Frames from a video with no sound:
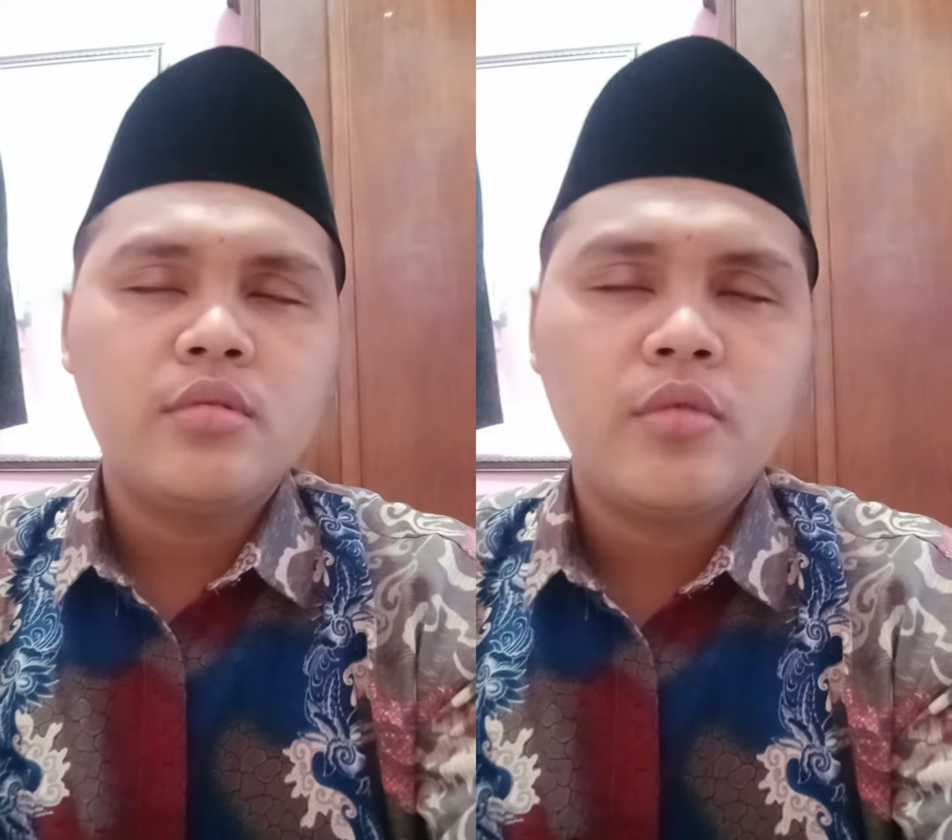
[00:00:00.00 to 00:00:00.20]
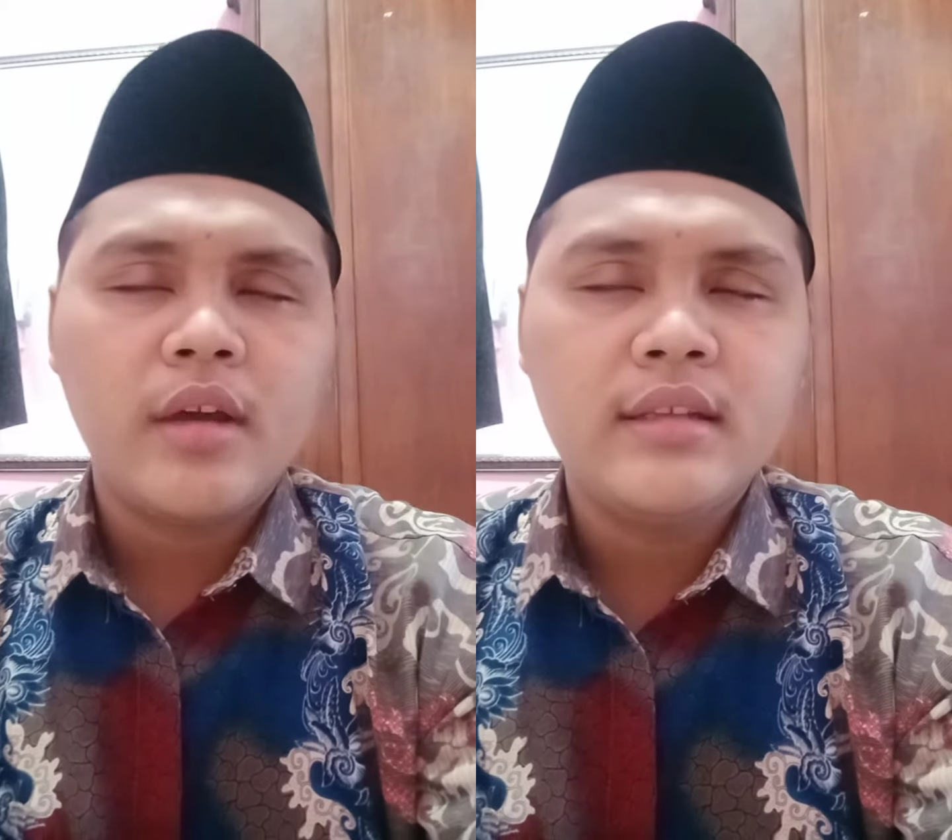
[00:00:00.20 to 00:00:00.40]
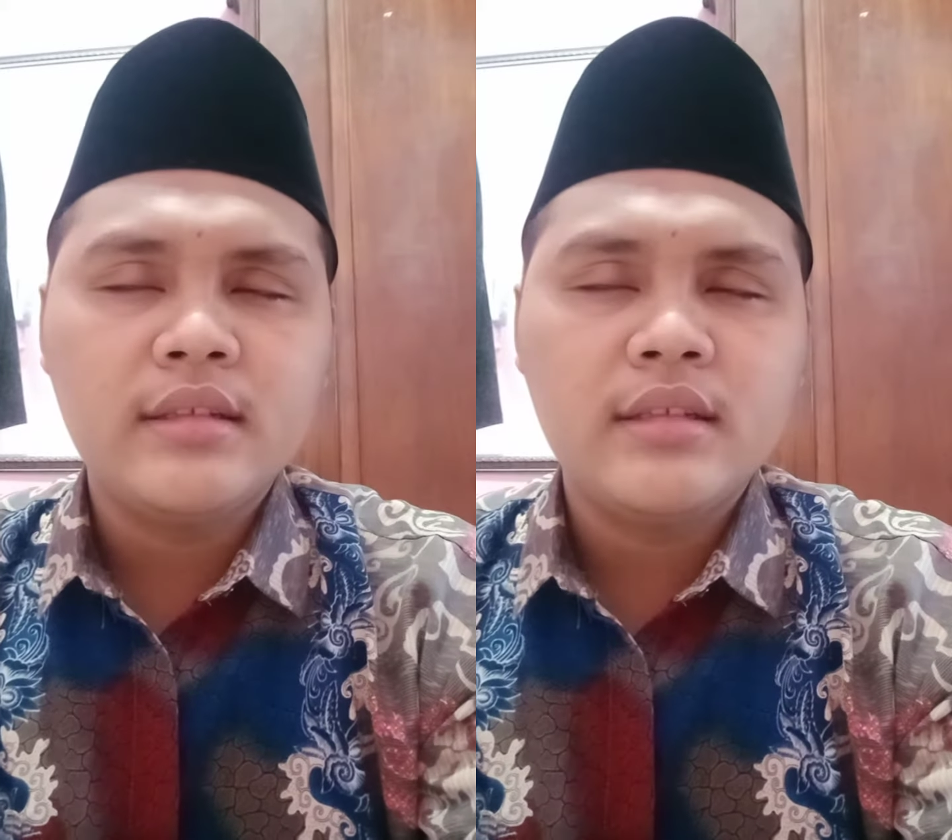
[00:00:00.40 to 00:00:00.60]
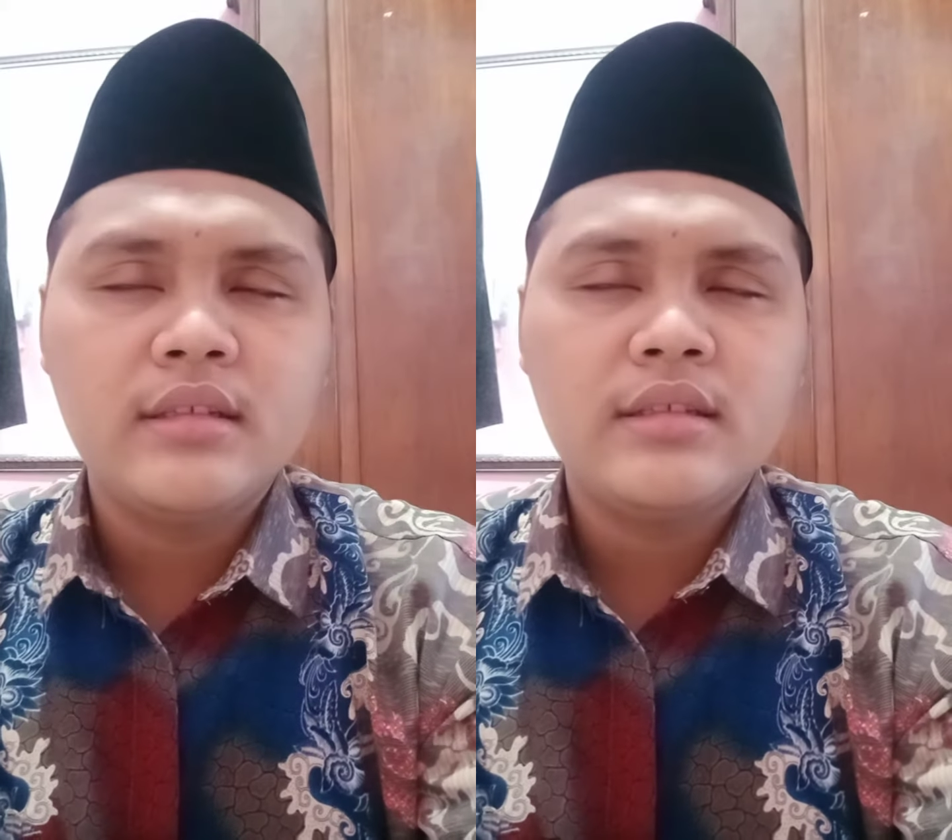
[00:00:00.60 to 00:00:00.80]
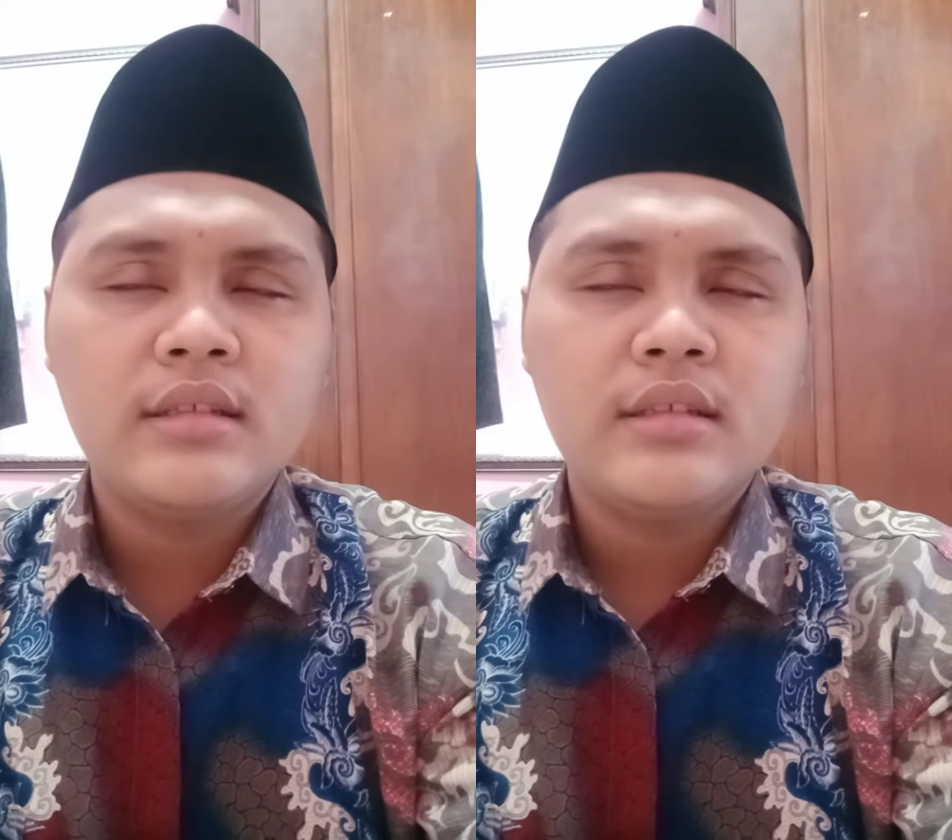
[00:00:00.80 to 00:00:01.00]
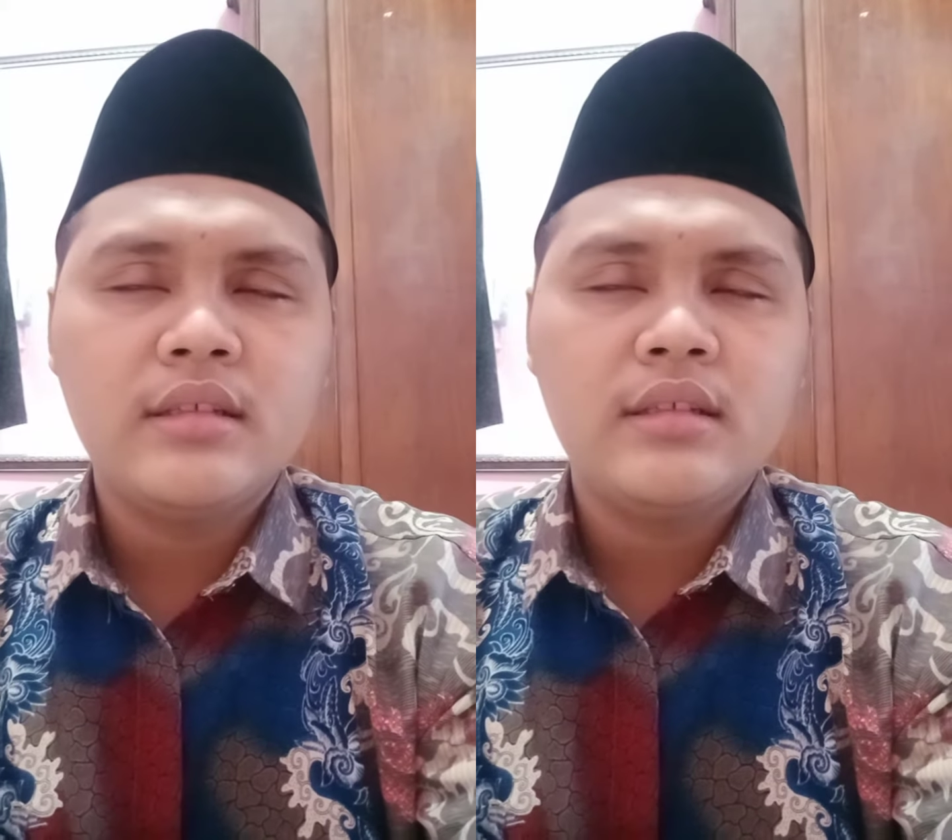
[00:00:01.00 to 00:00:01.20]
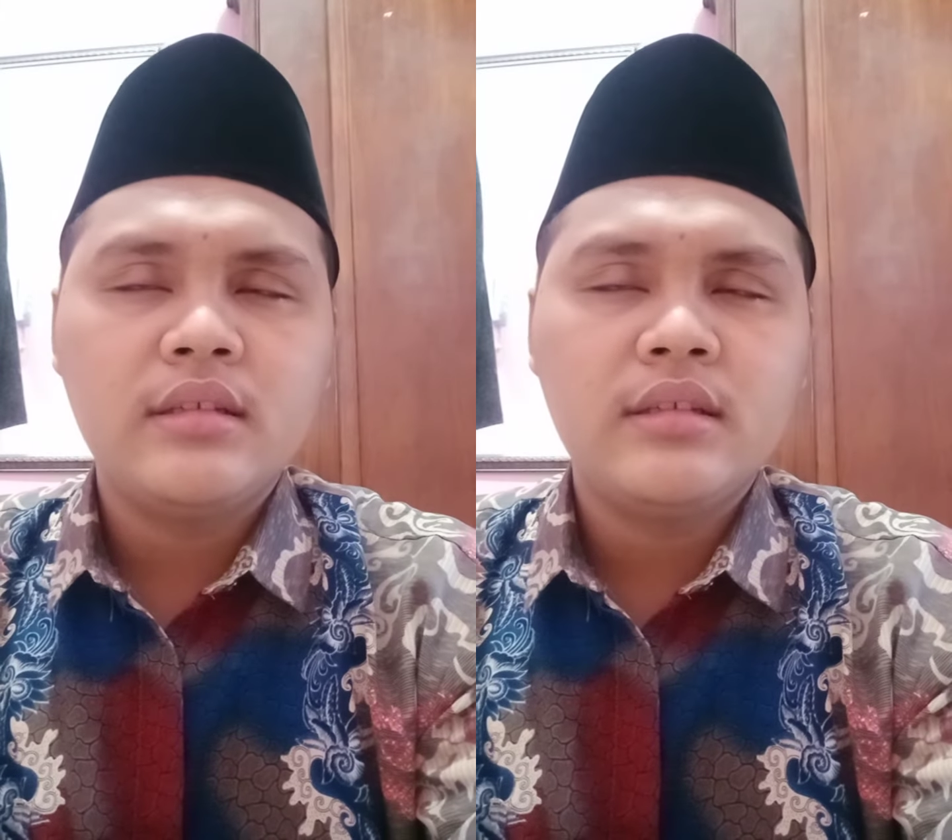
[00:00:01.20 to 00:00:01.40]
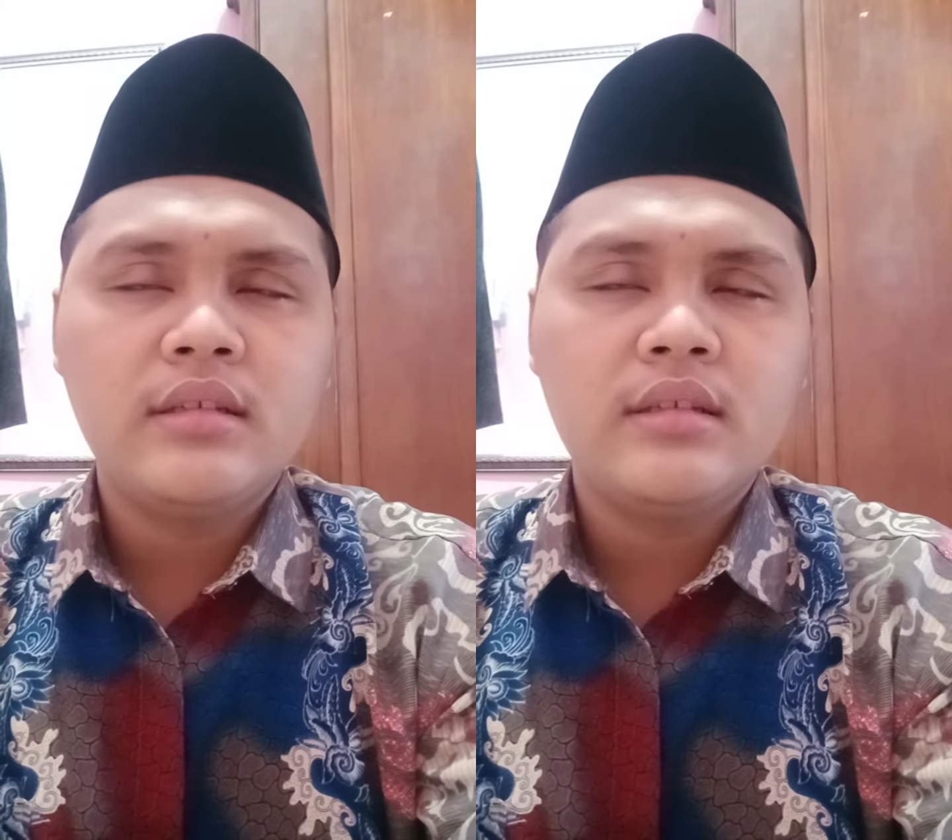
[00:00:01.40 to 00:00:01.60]

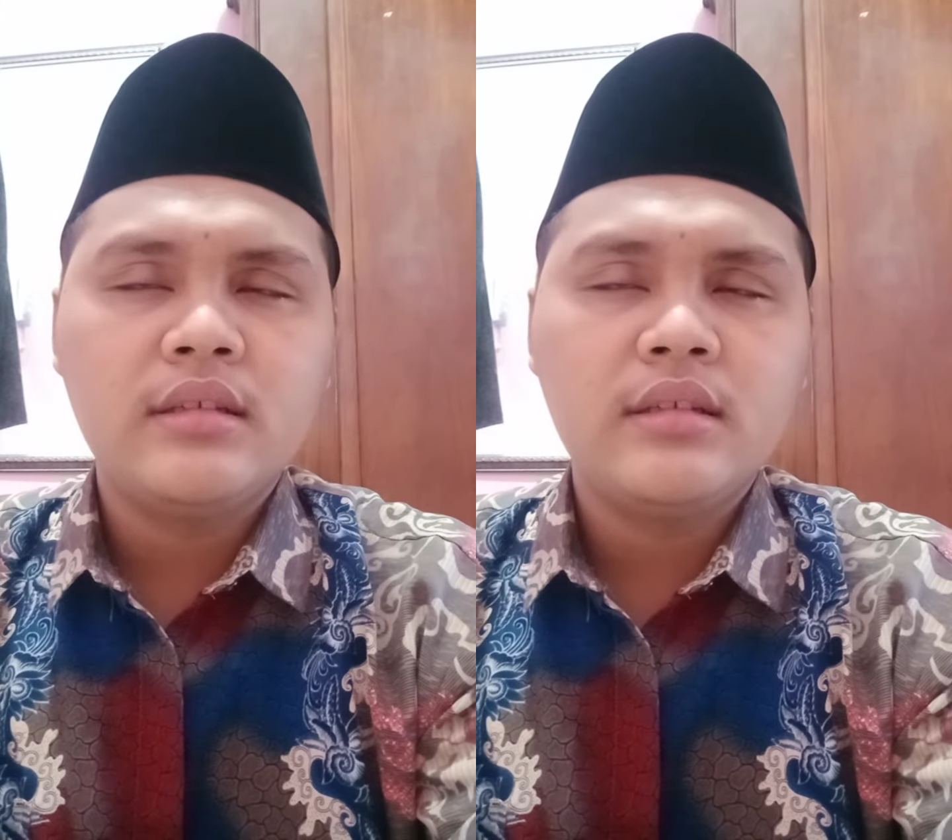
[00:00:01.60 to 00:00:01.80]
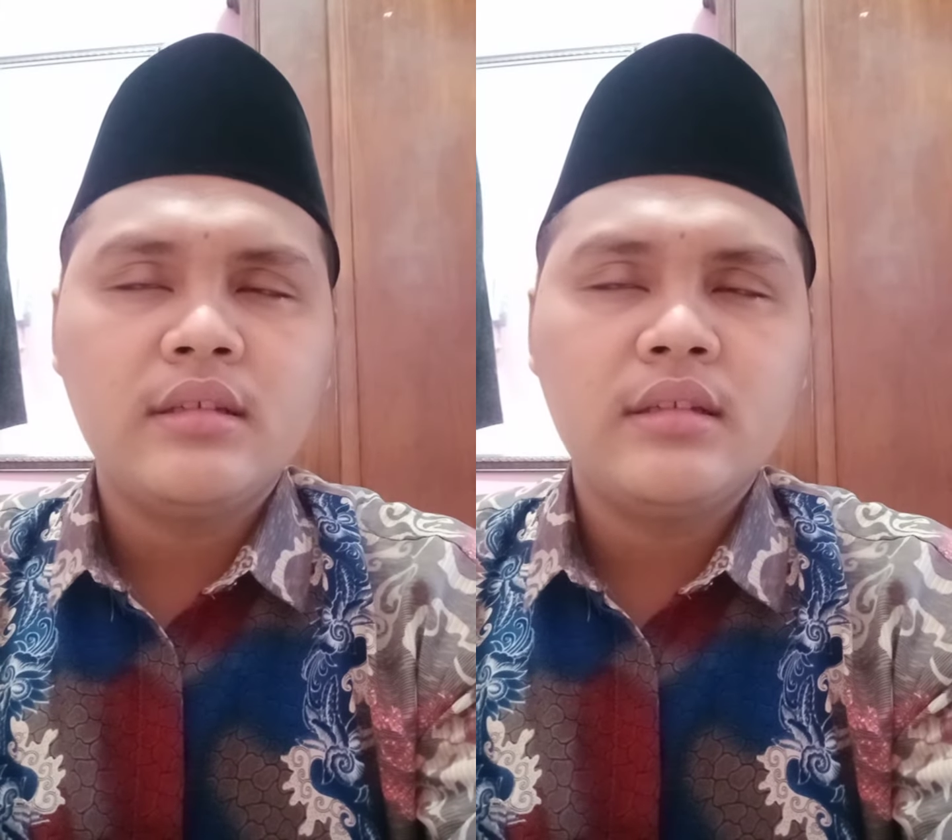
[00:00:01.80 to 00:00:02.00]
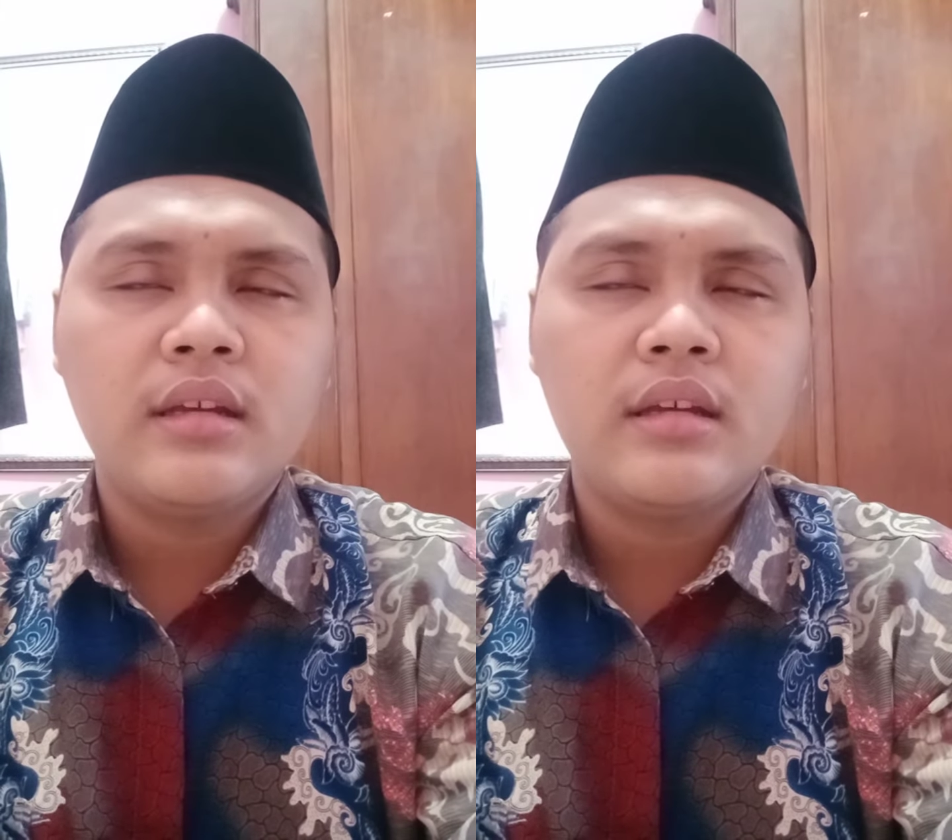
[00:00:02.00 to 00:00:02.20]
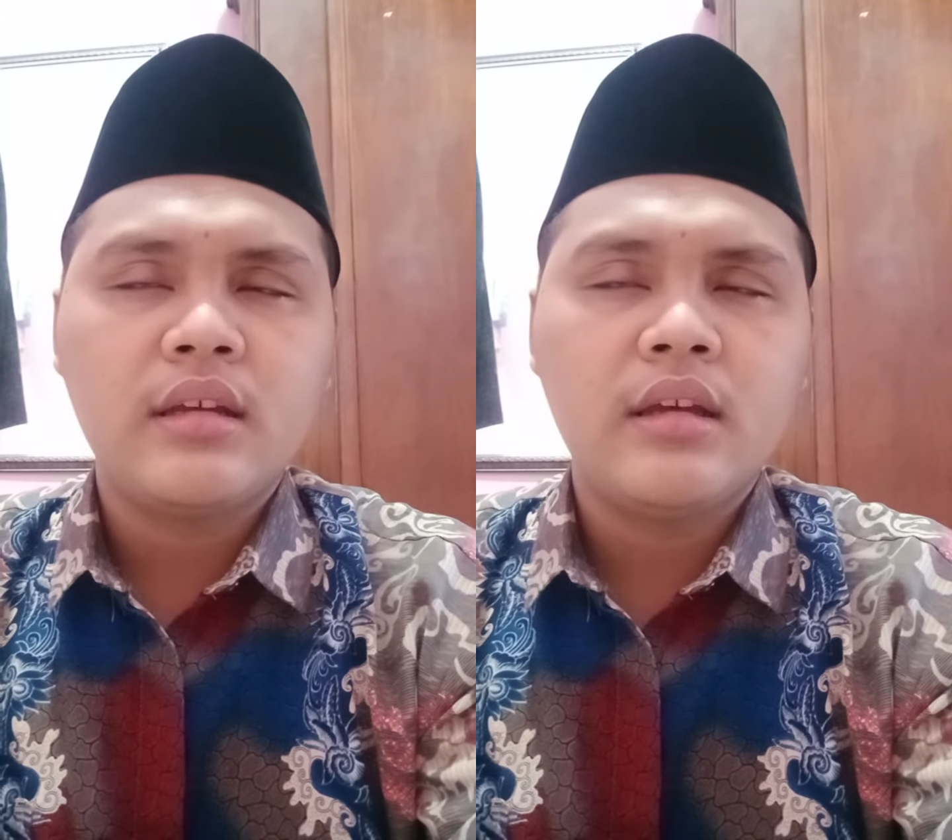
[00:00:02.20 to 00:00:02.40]
Muhaddisina